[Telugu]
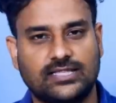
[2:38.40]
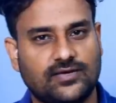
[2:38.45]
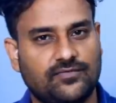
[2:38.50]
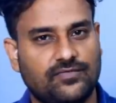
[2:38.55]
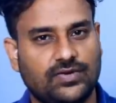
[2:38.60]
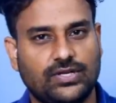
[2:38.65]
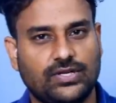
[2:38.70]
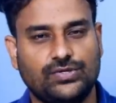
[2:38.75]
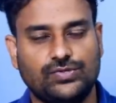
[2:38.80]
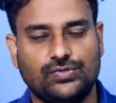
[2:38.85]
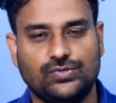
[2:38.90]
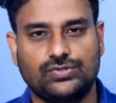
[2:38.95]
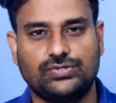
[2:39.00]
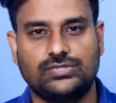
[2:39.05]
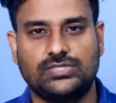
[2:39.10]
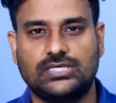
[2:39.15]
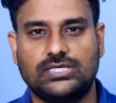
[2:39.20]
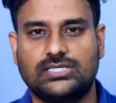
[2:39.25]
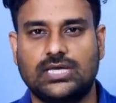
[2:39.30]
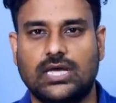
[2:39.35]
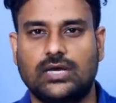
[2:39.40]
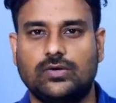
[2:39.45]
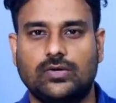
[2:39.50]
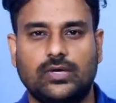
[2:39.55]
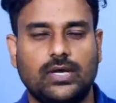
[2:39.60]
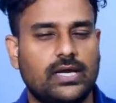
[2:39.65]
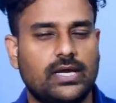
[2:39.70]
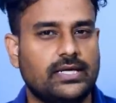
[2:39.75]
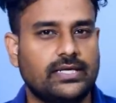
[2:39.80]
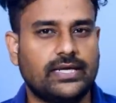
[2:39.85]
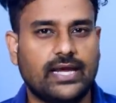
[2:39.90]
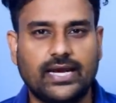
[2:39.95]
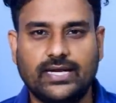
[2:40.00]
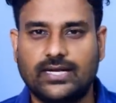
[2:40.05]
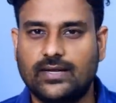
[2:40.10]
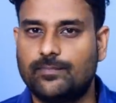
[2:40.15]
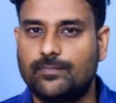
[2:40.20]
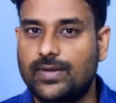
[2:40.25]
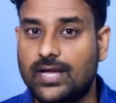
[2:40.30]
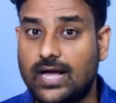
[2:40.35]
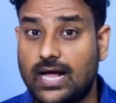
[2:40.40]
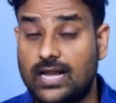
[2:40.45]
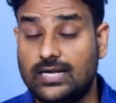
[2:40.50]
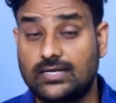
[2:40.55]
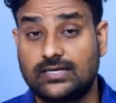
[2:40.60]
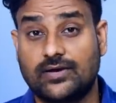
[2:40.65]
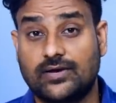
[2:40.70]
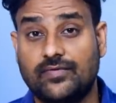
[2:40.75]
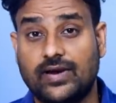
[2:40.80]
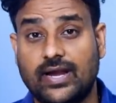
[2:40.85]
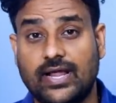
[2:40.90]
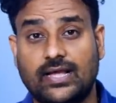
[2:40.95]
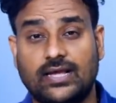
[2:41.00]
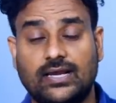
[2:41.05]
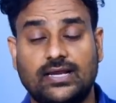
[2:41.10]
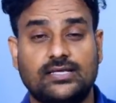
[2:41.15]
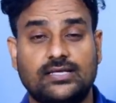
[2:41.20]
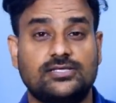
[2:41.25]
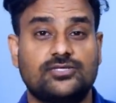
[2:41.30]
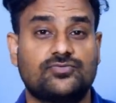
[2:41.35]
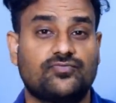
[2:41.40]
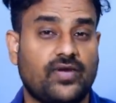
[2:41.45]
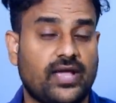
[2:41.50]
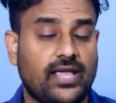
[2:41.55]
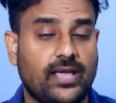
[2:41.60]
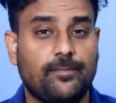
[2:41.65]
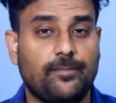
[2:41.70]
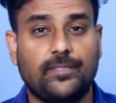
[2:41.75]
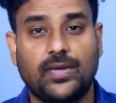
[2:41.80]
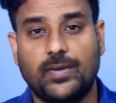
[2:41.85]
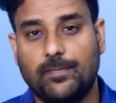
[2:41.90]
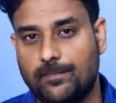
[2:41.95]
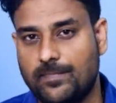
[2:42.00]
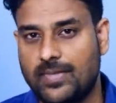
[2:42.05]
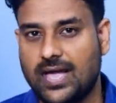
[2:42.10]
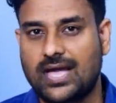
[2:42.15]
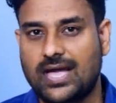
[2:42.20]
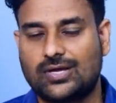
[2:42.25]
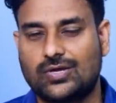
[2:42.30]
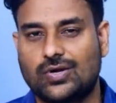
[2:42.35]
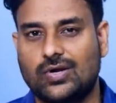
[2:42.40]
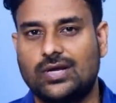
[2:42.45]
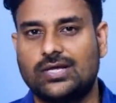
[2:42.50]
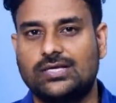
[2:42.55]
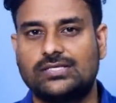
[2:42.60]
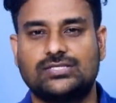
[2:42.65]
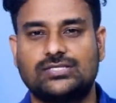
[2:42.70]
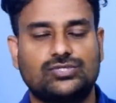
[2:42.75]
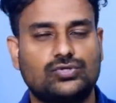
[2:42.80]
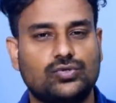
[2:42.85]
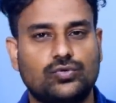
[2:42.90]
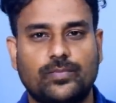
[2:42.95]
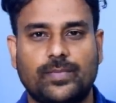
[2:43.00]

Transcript: అయితే వీళ్ళు యూజ్ చేశారు ఎయిట్ ఎంపీ అల్ట్రా వైడ్ యాంగిల్ లెన్స్ ఫైవ్ ఎంపీ మ్యాక్రో లెన్స్ టూ